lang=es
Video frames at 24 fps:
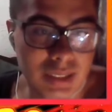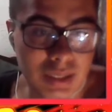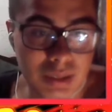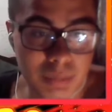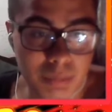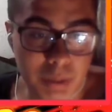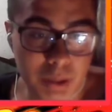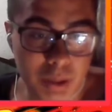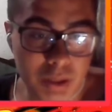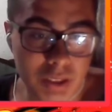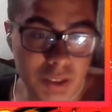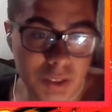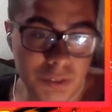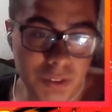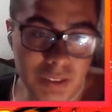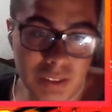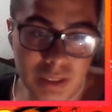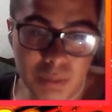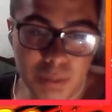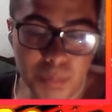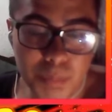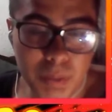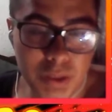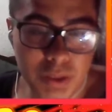Pero si
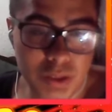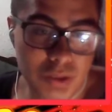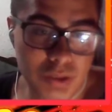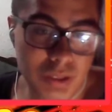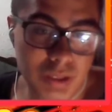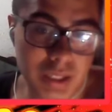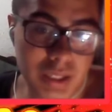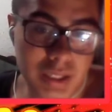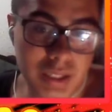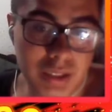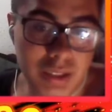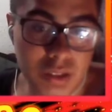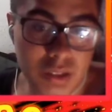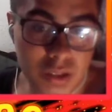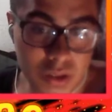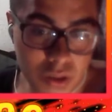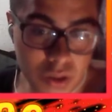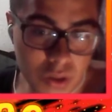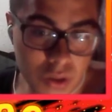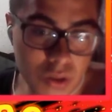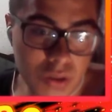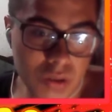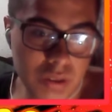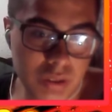falta un personaje
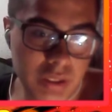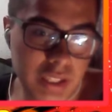rojo,